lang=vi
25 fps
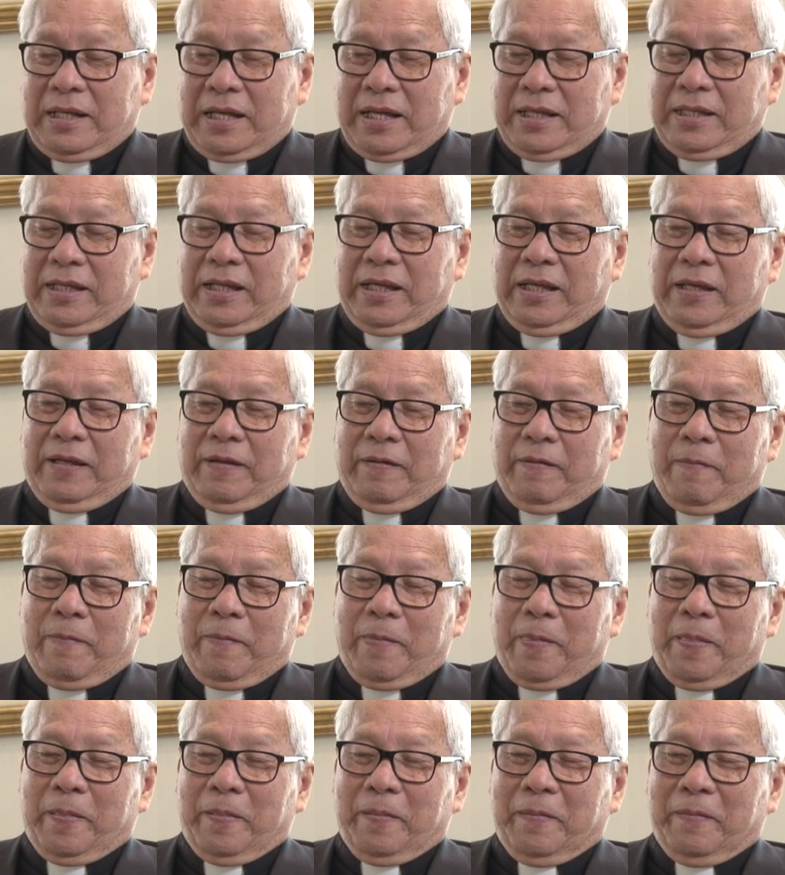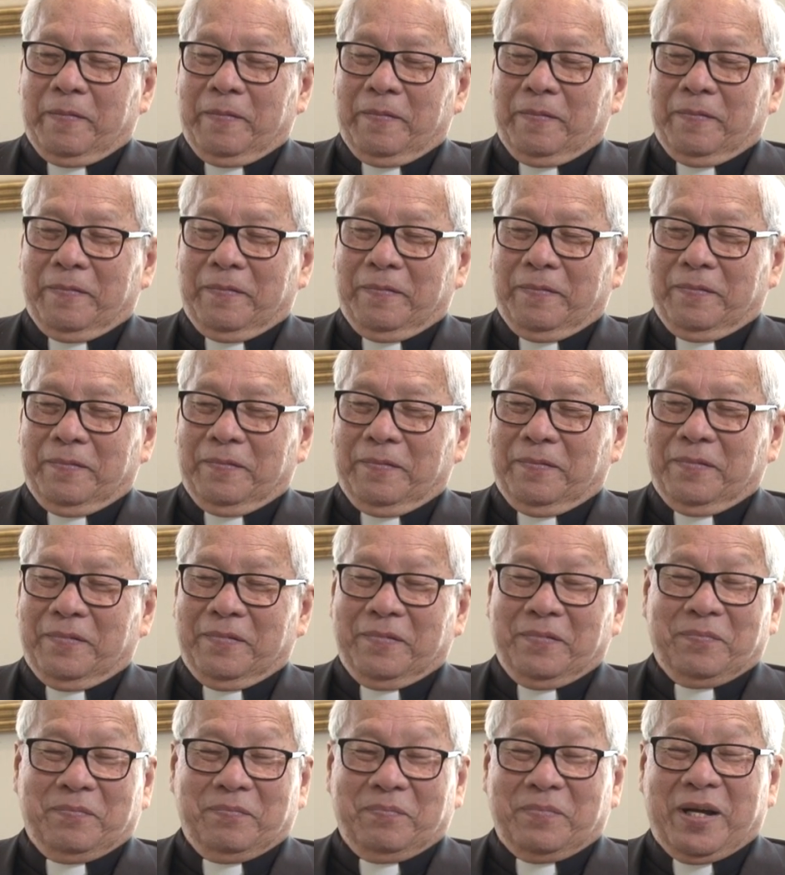gì
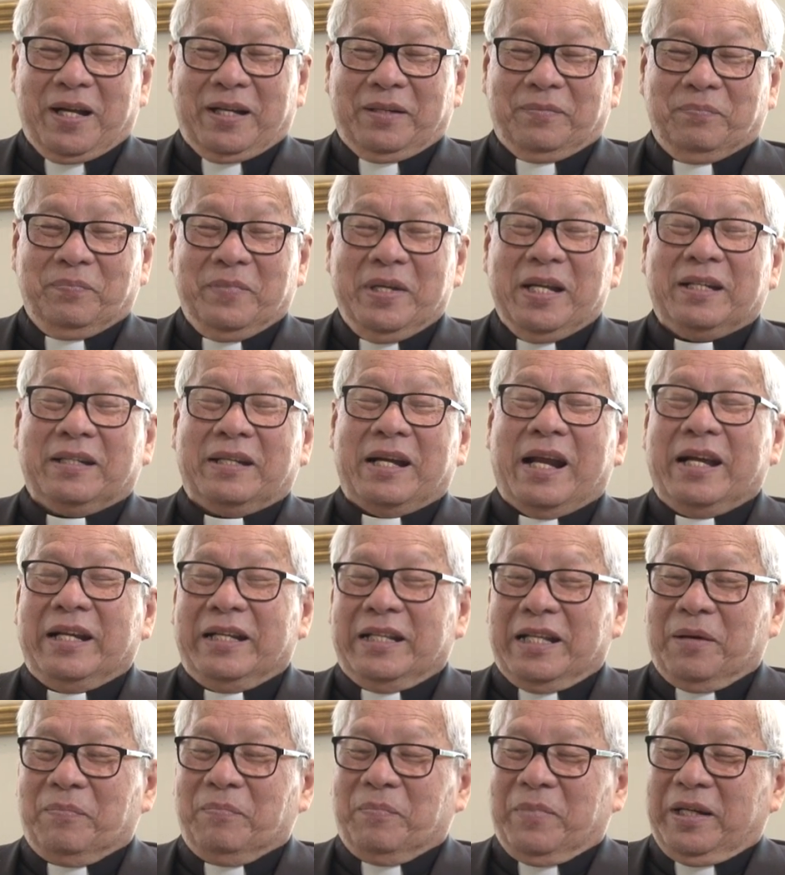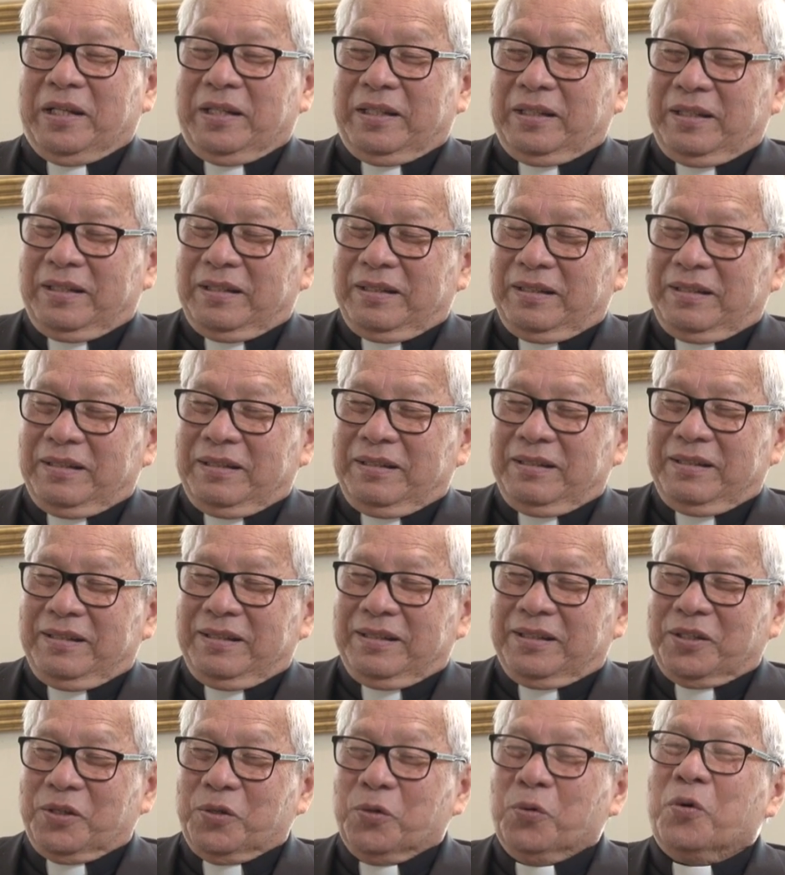mà biết đây là mình
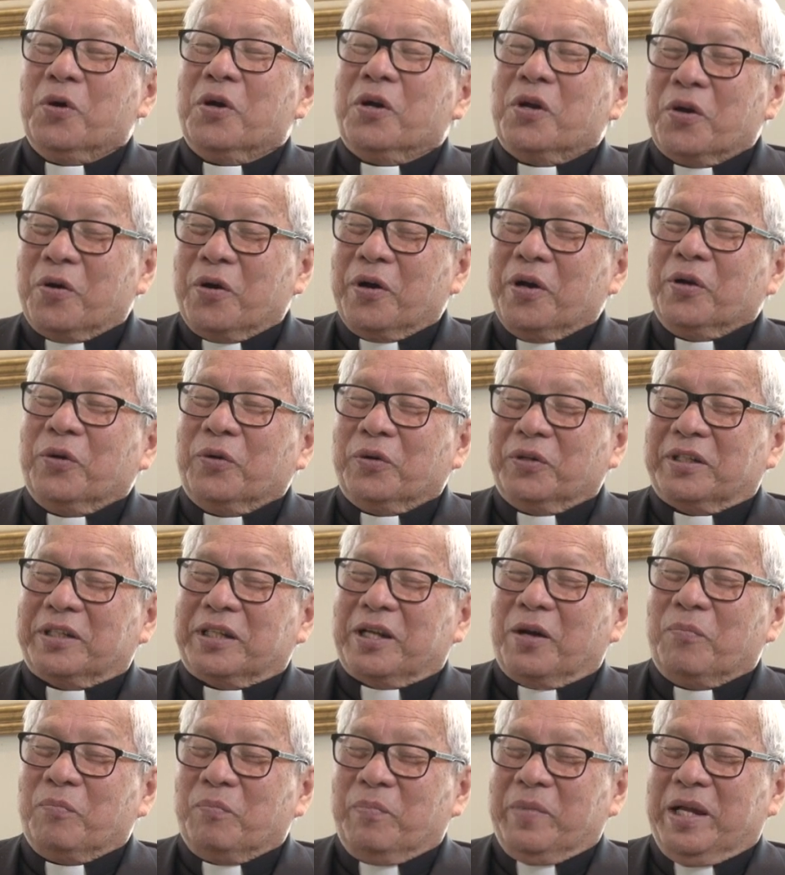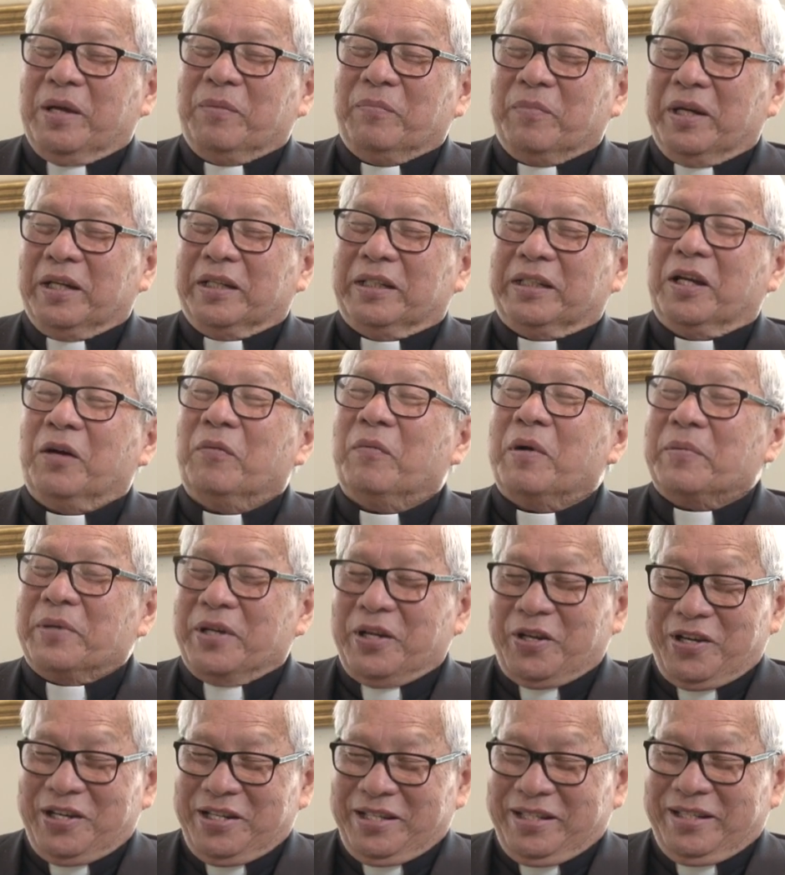chúa nói trong miệng mình không phải mình
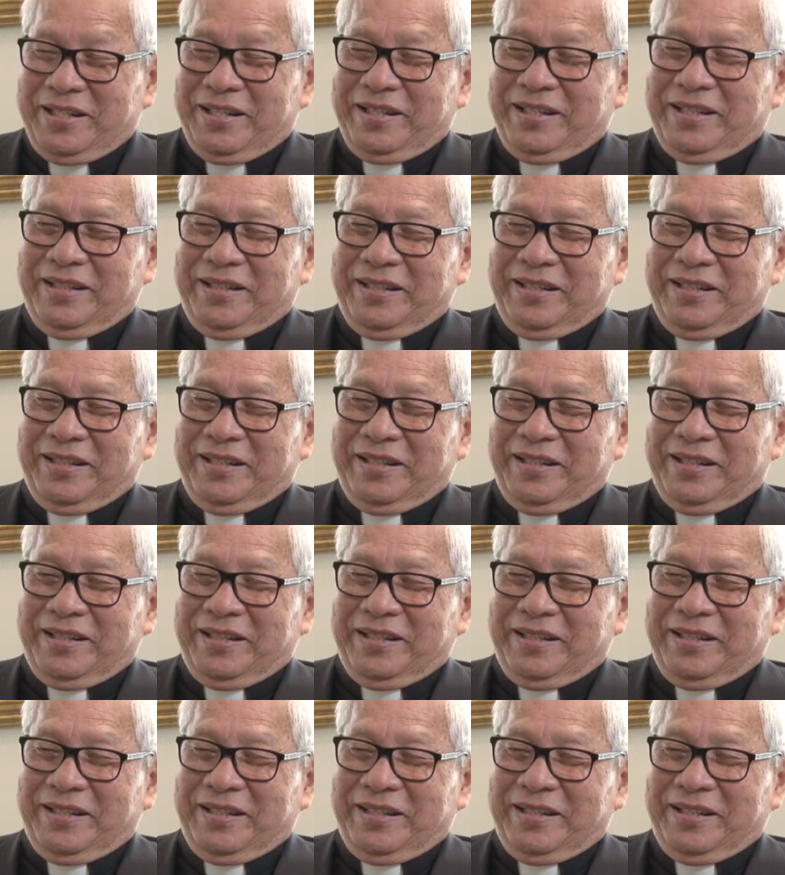nói nữa